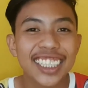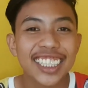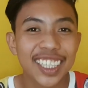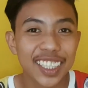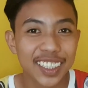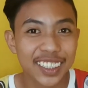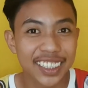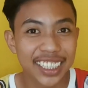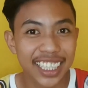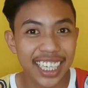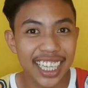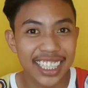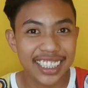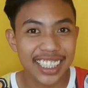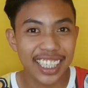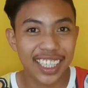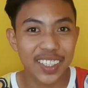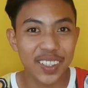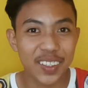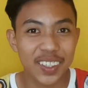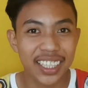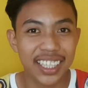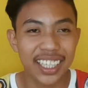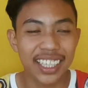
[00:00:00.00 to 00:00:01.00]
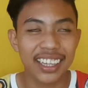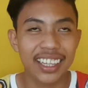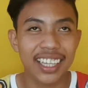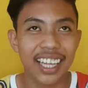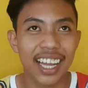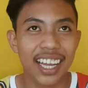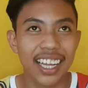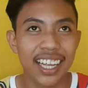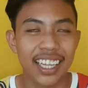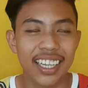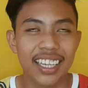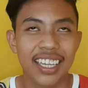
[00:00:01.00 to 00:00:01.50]
Tapos sinasagot
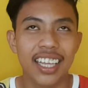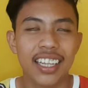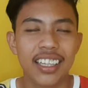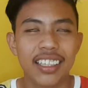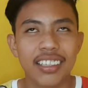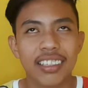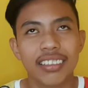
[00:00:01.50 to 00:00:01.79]
kita, ganyan.